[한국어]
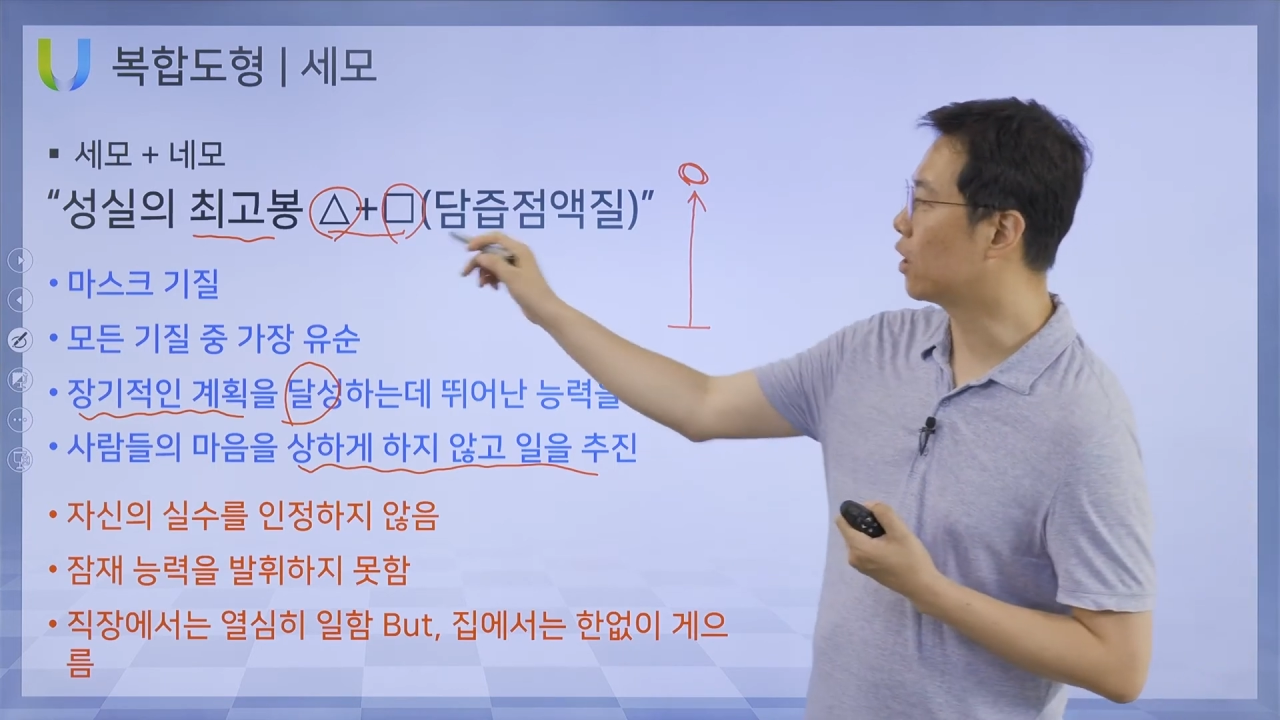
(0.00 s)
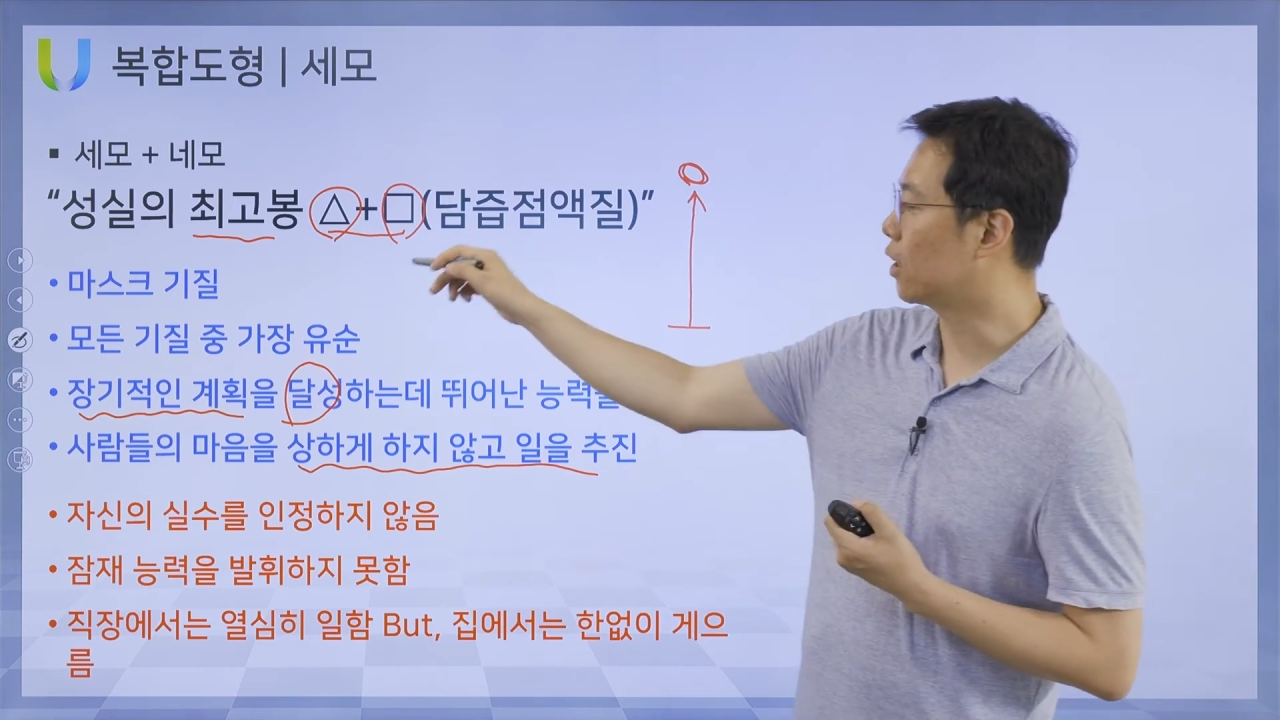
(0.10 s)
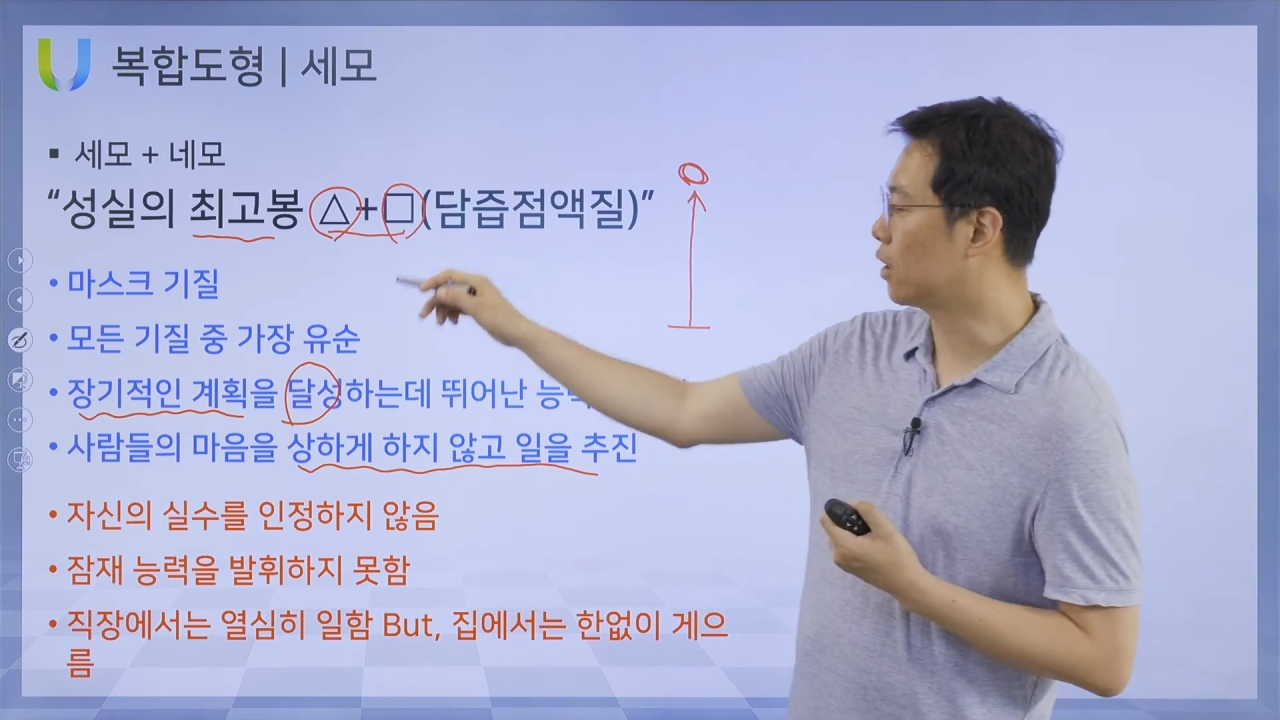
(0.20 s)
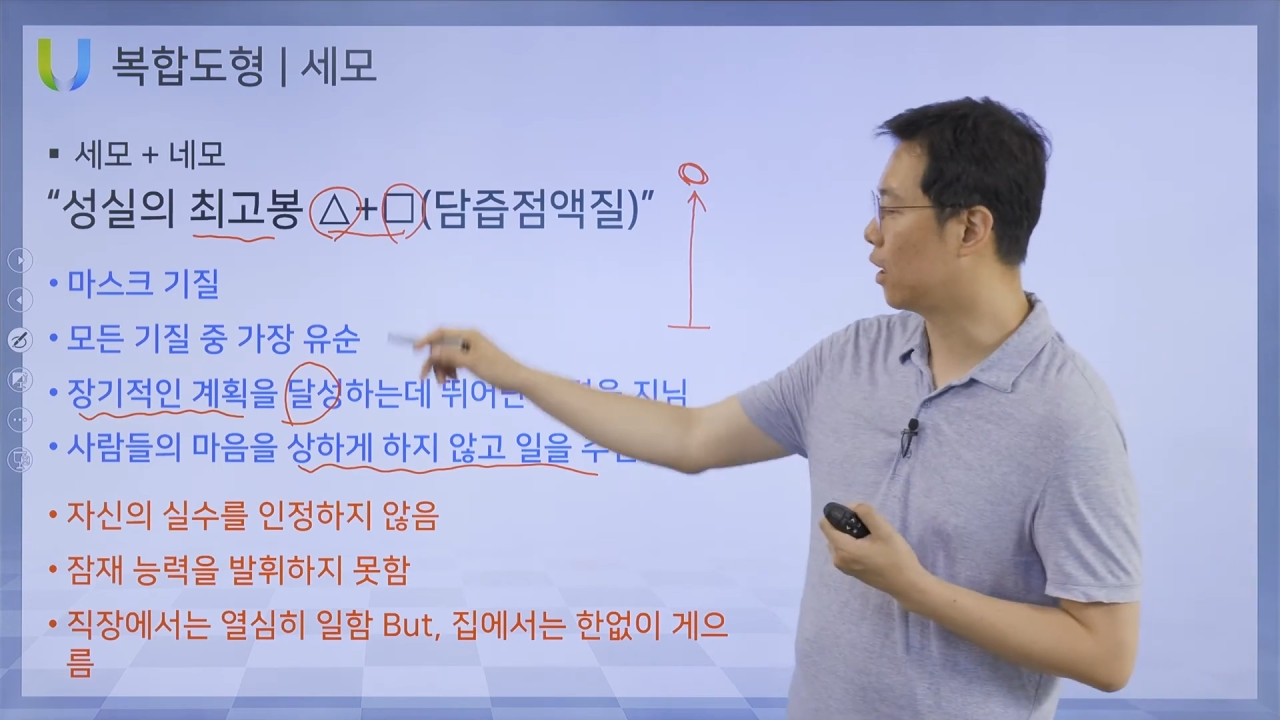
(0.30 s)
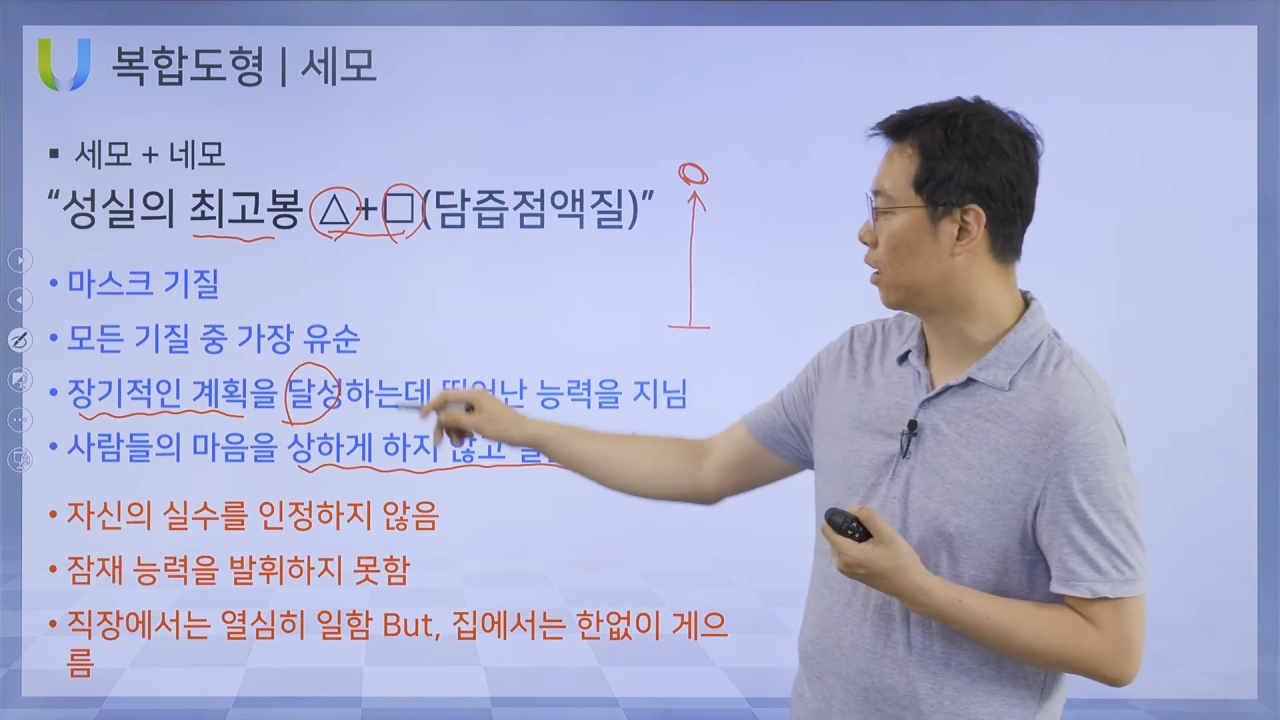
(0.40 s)

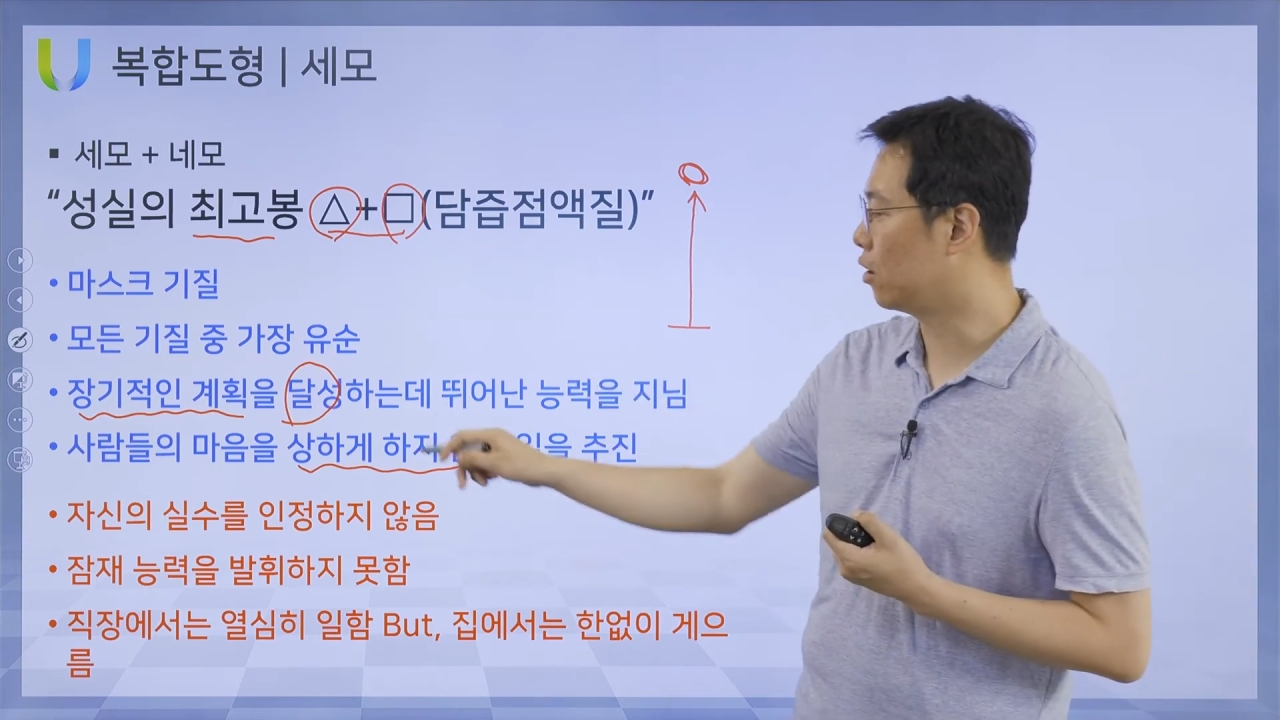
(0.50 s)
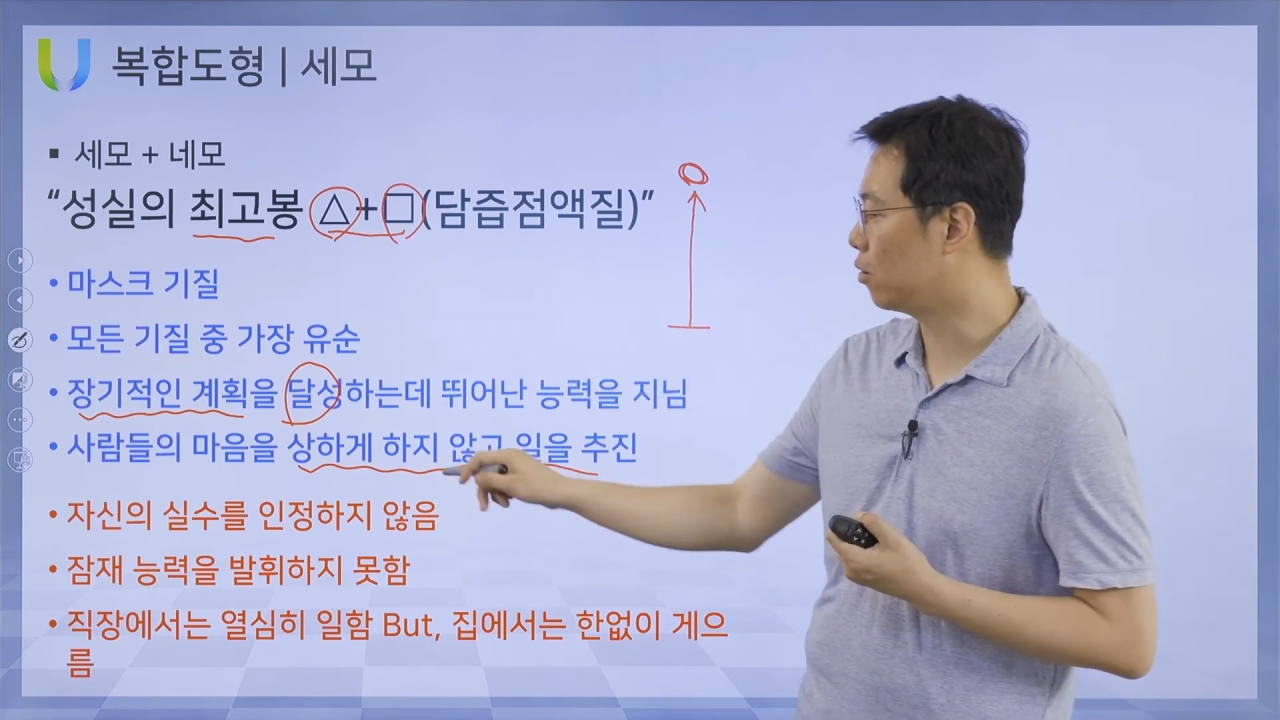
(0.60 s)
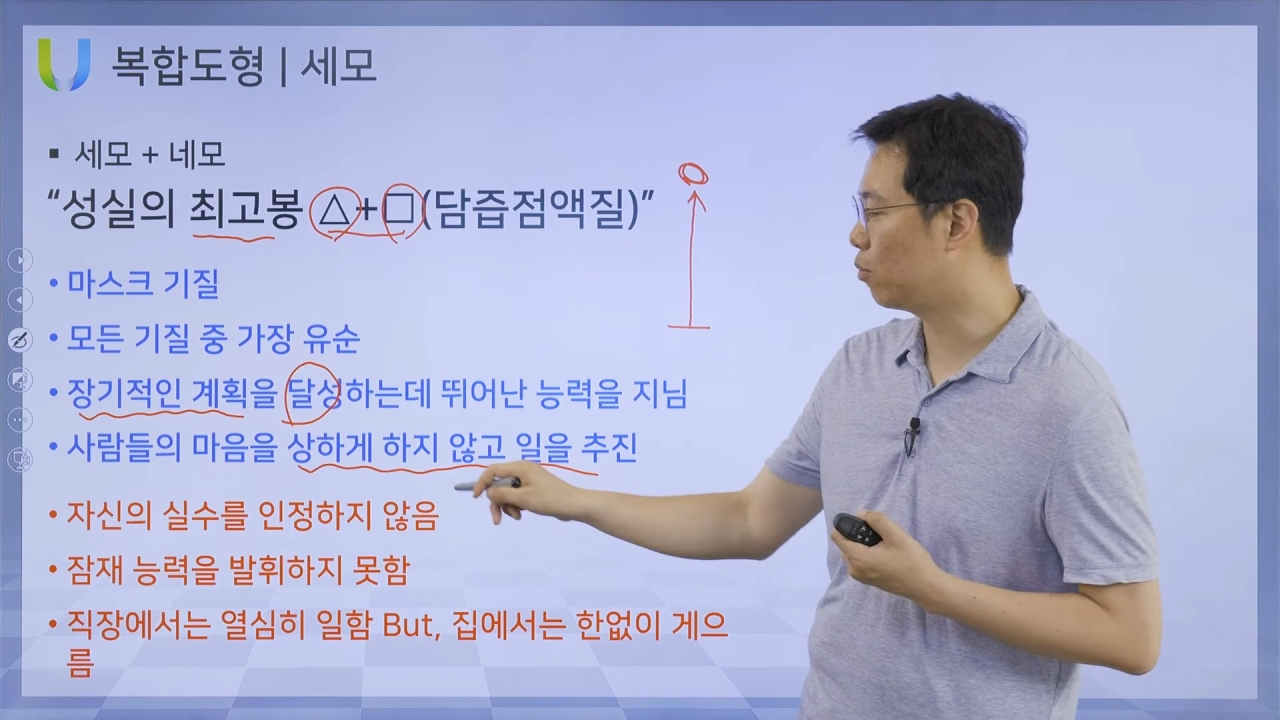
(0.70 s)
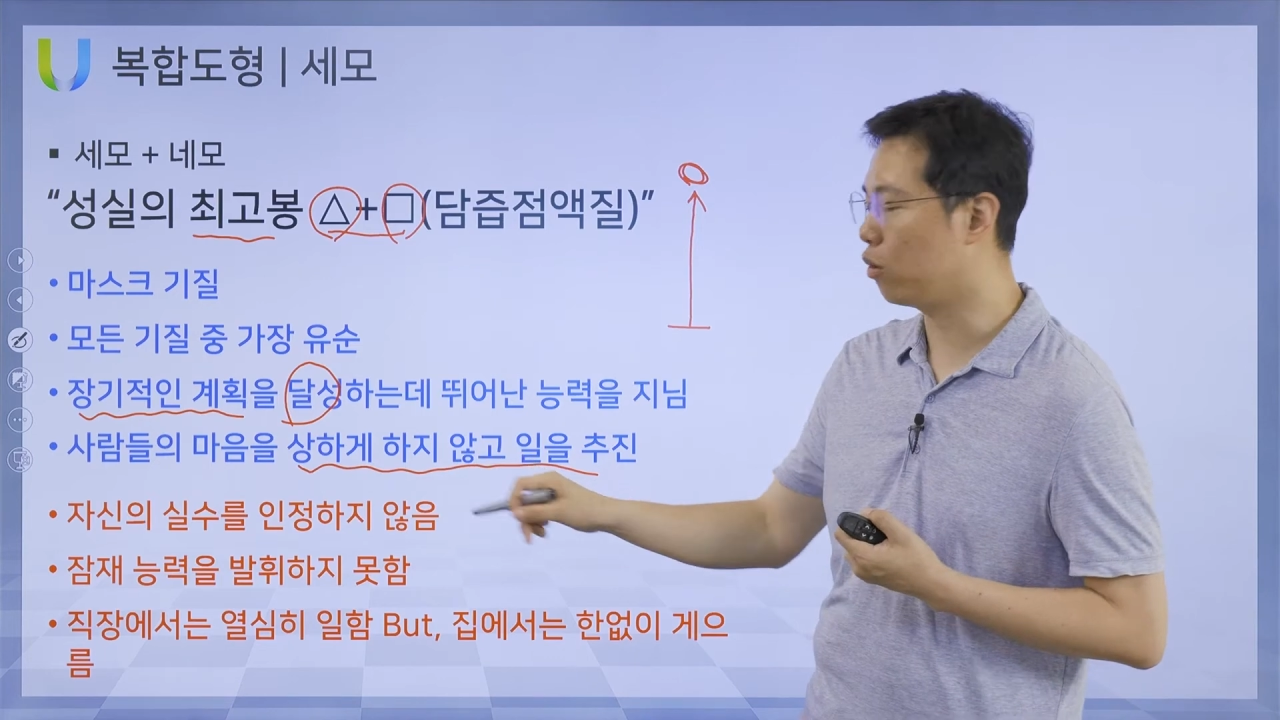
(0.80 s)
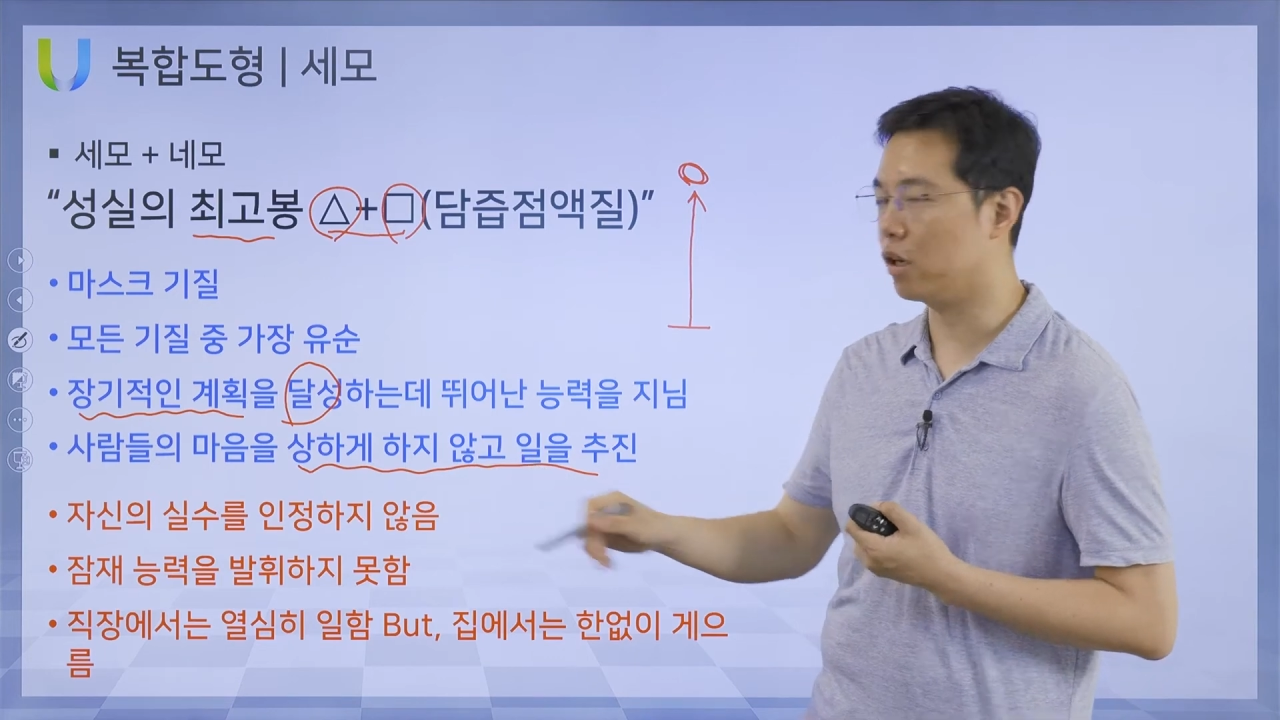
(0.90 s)

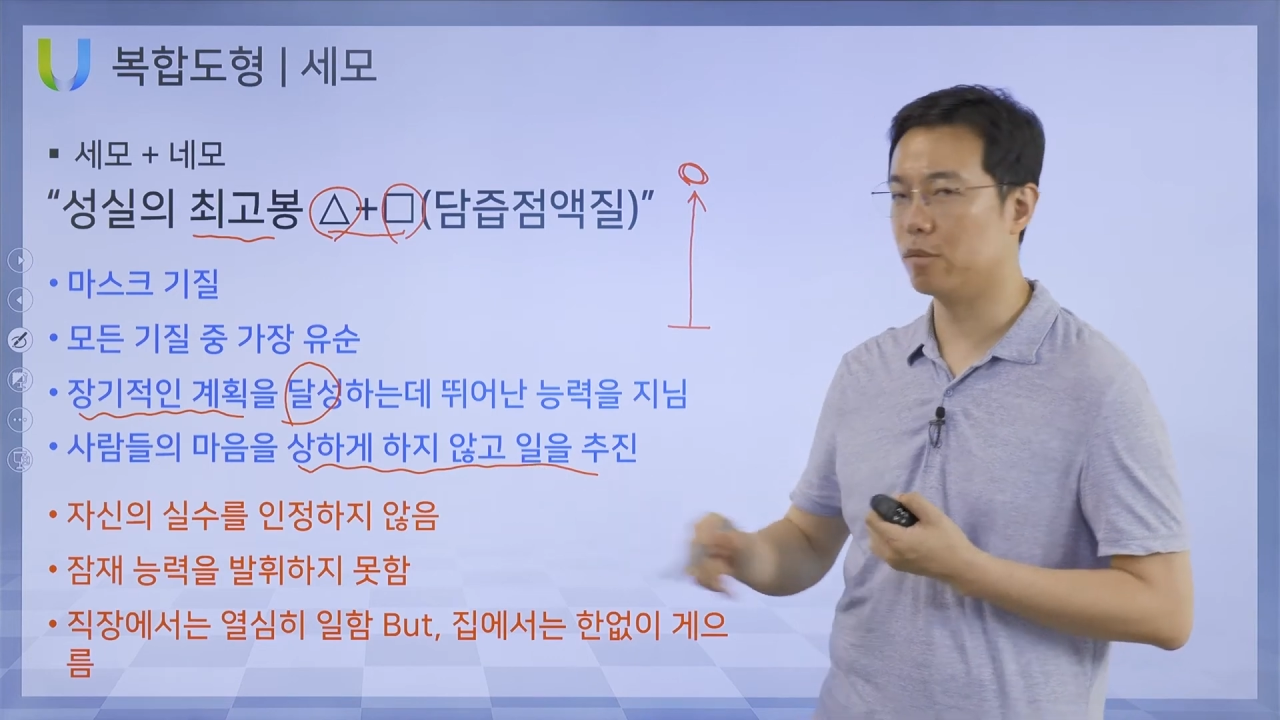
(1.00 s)
자체를